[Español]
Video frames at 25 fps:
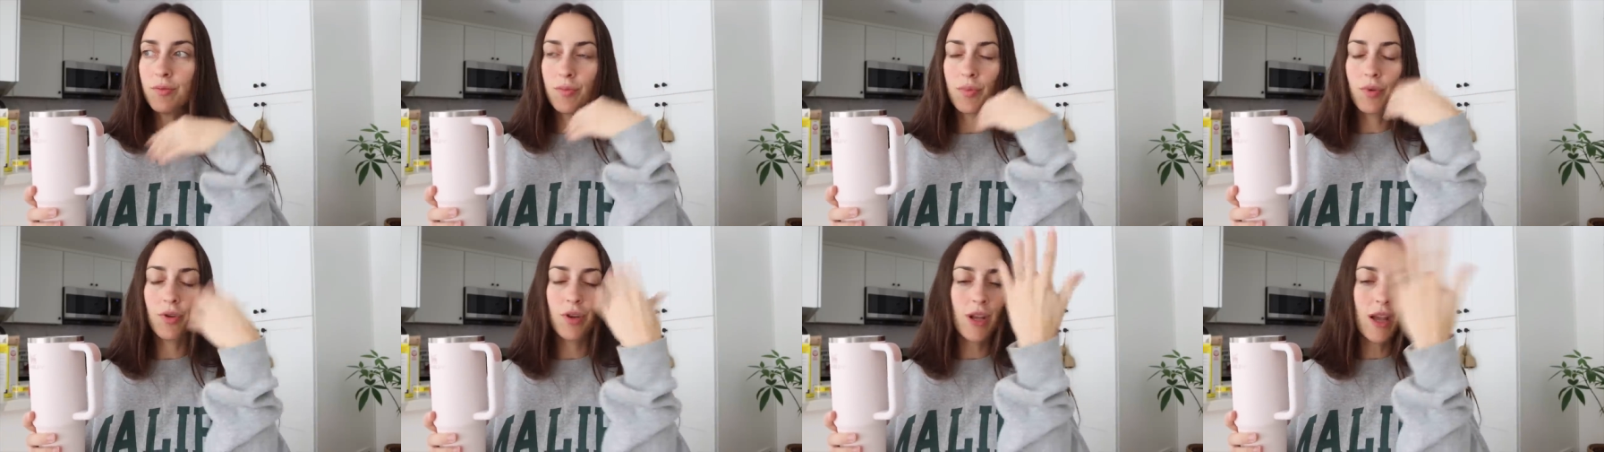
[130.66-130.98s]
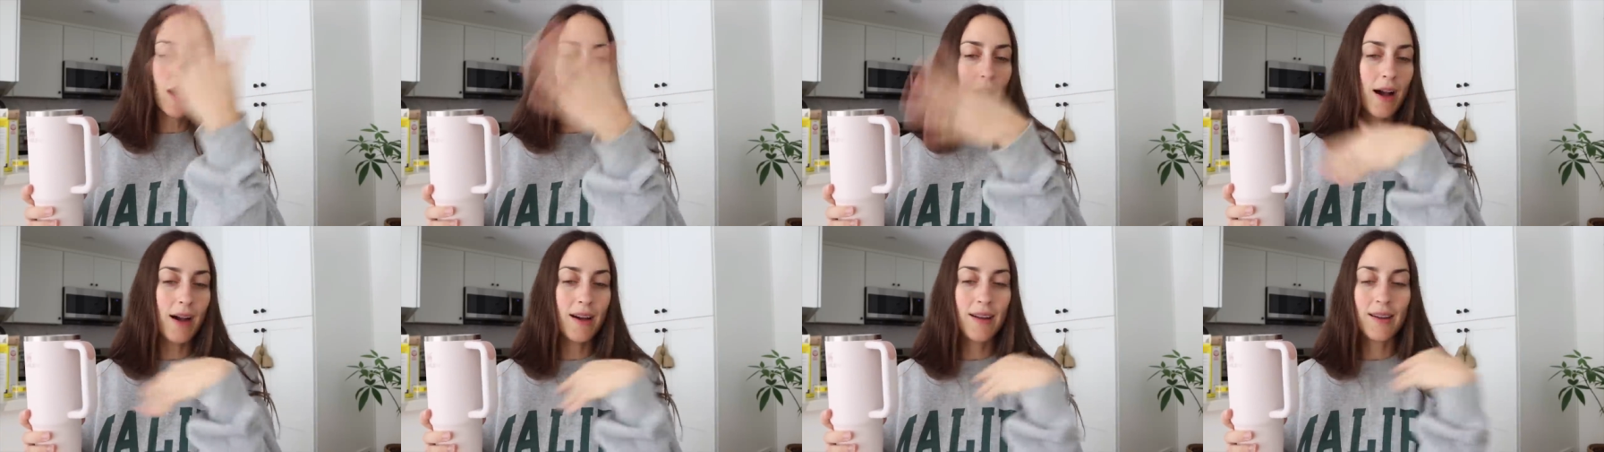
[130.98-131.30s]
voy
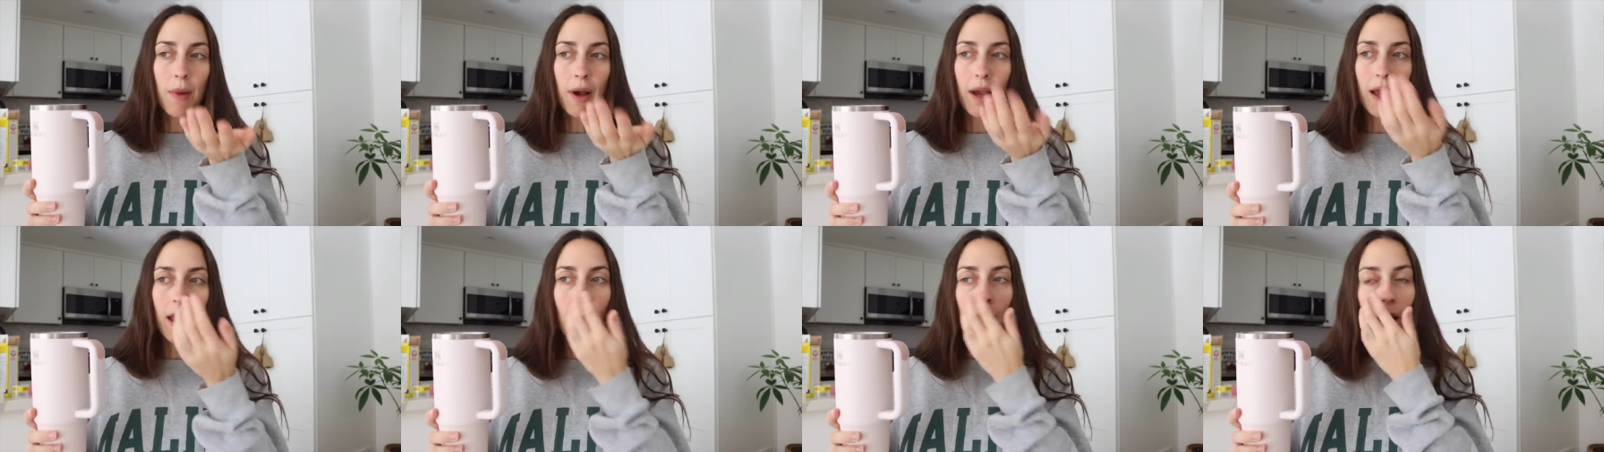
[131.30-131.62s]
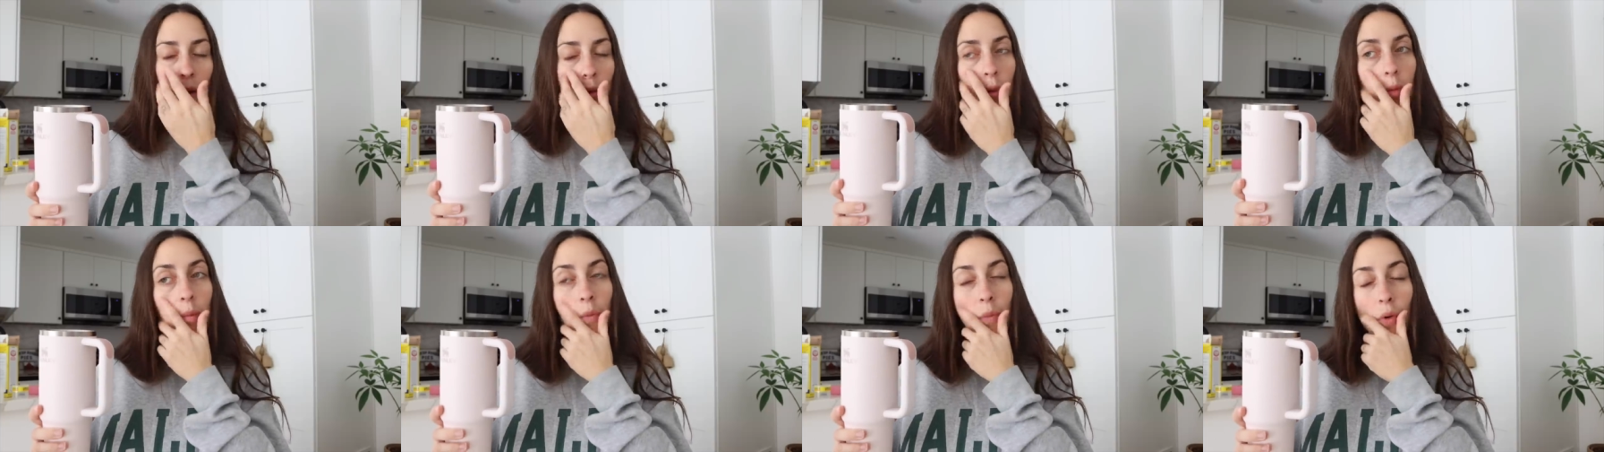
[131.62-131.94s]
a
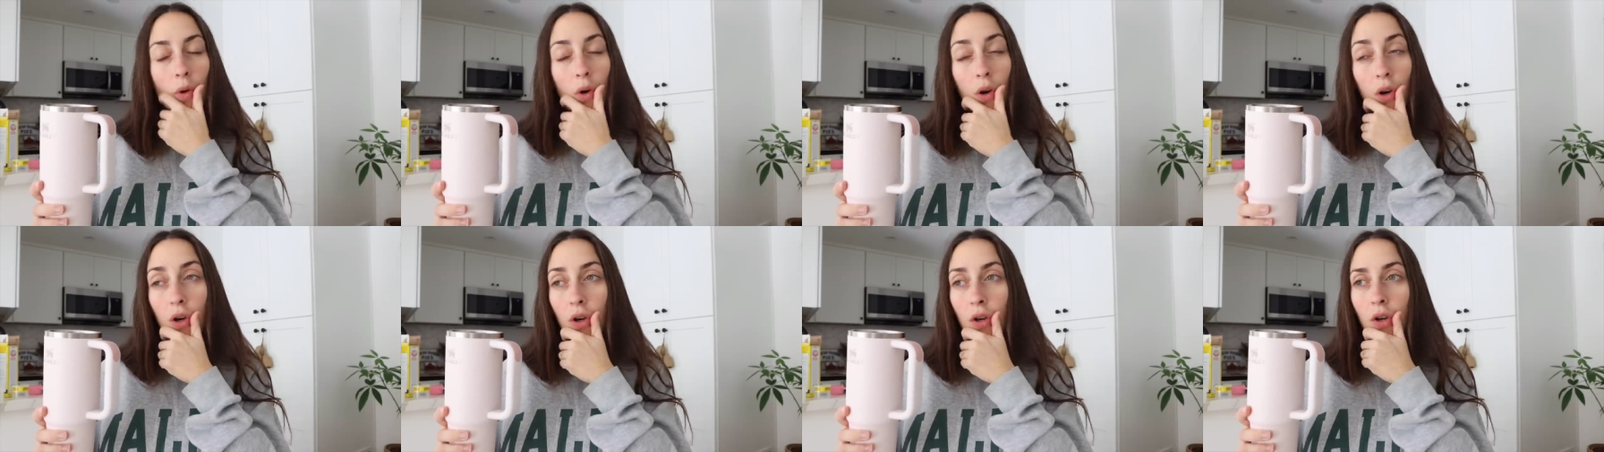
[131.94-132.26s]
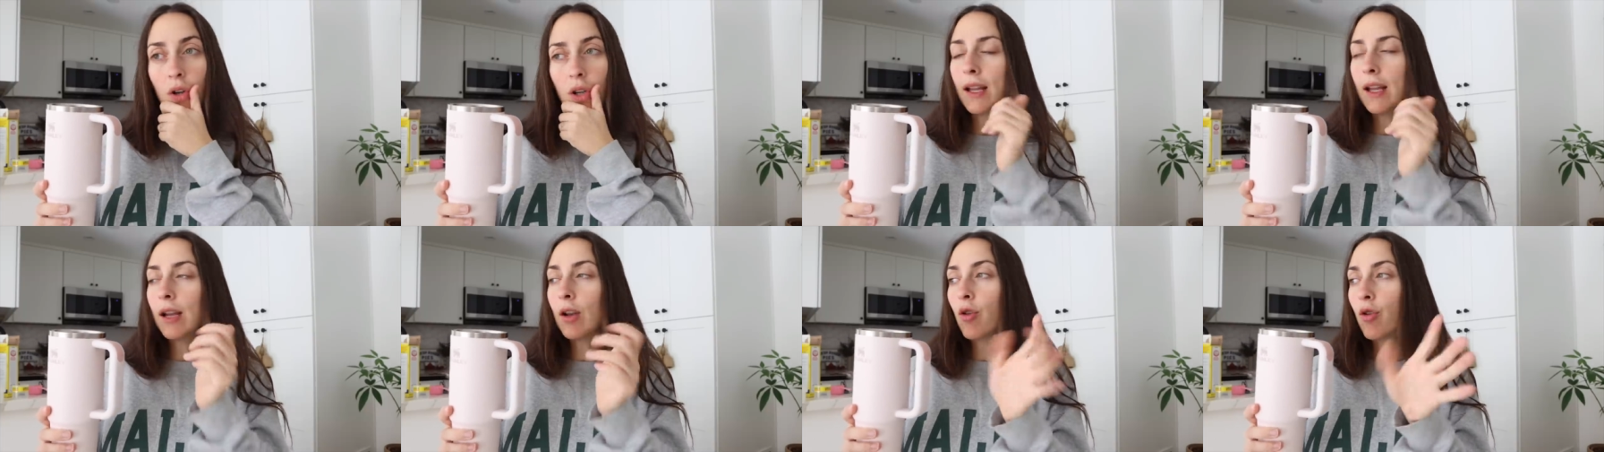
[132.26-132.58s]
maquearme un poco
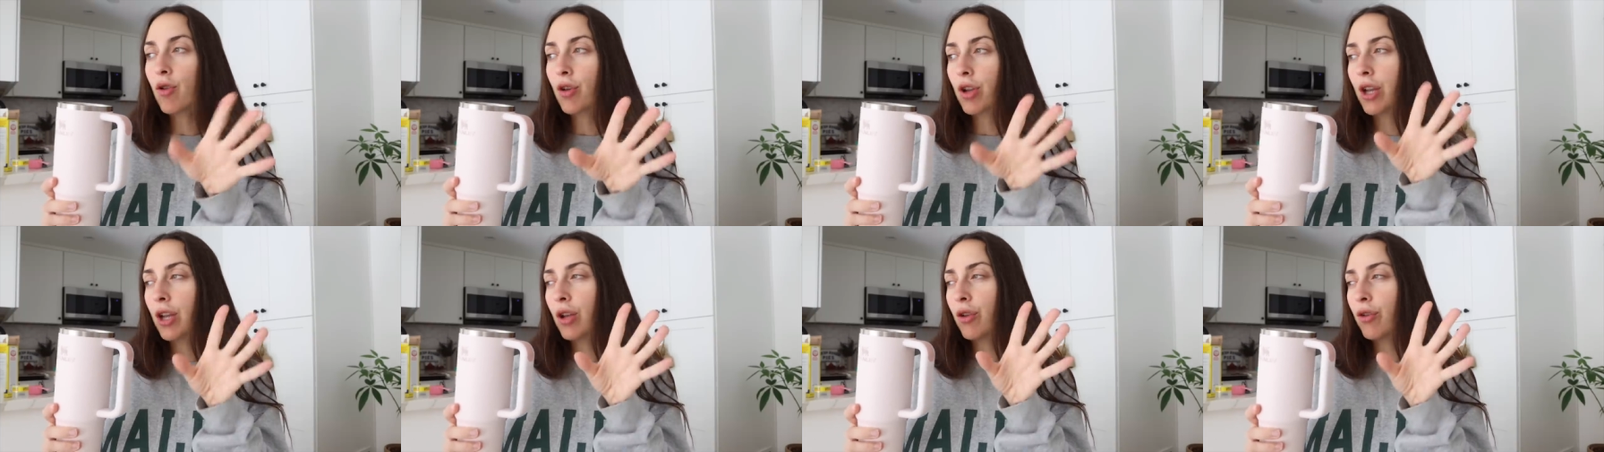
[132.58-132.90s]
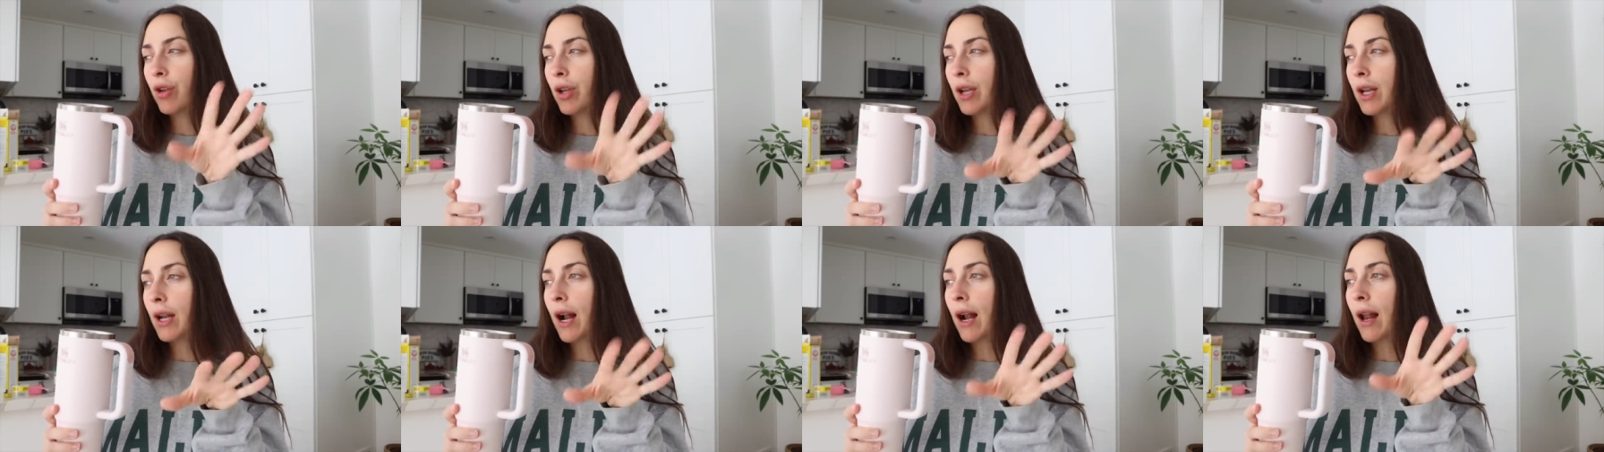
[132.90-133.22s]
y luego quiero
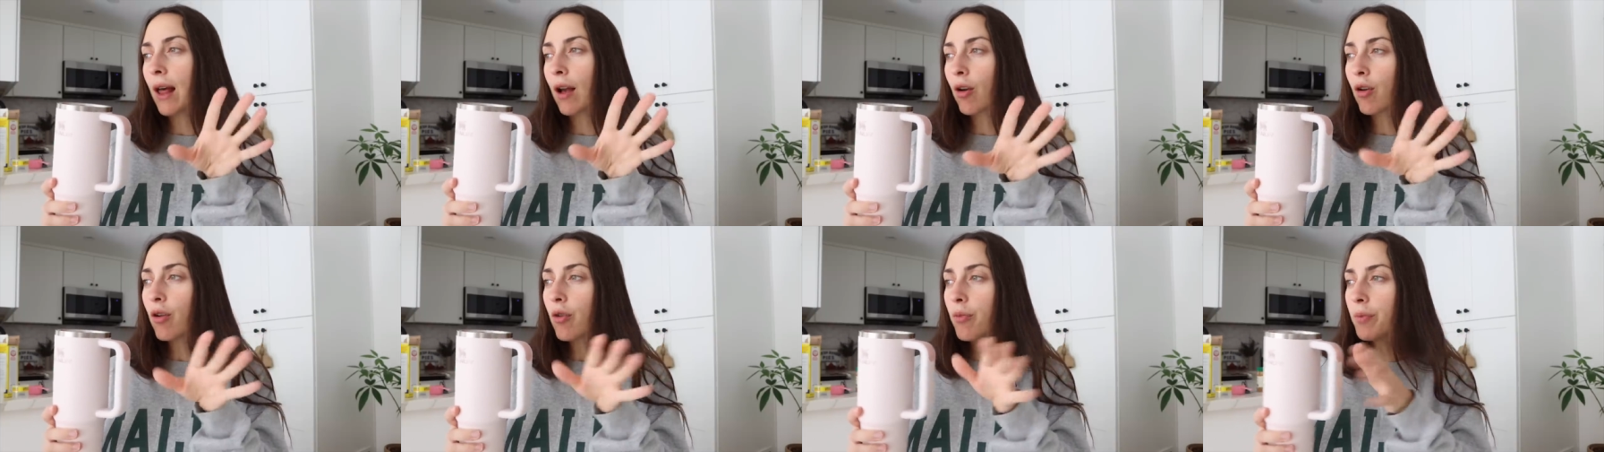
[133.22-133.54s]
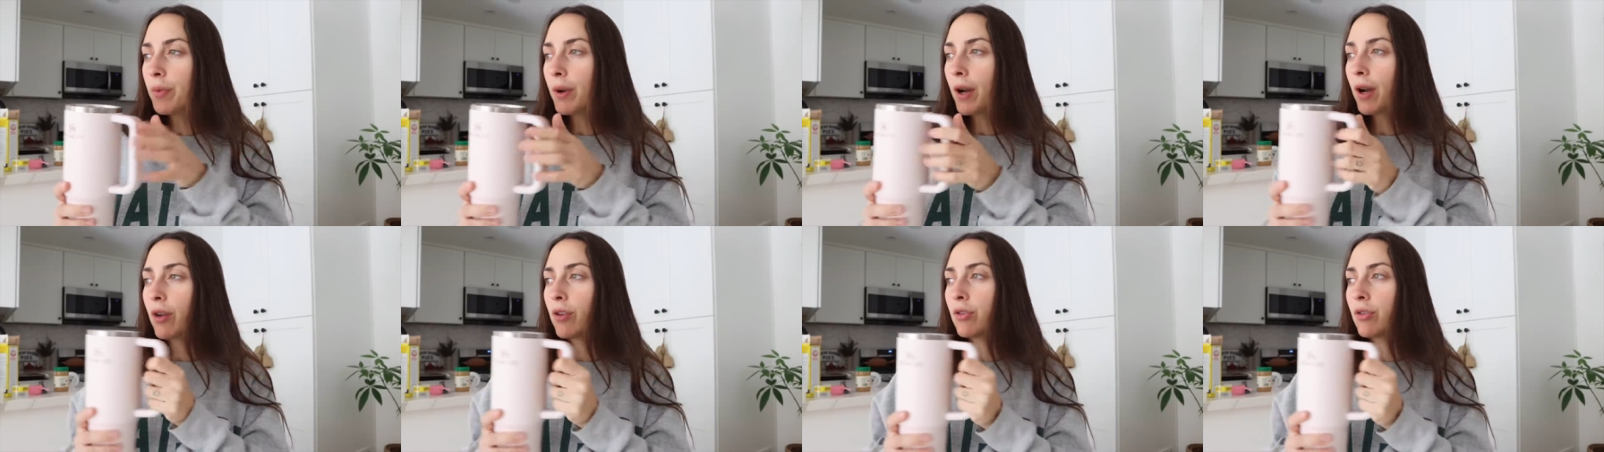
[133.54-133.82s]
ir a la compra,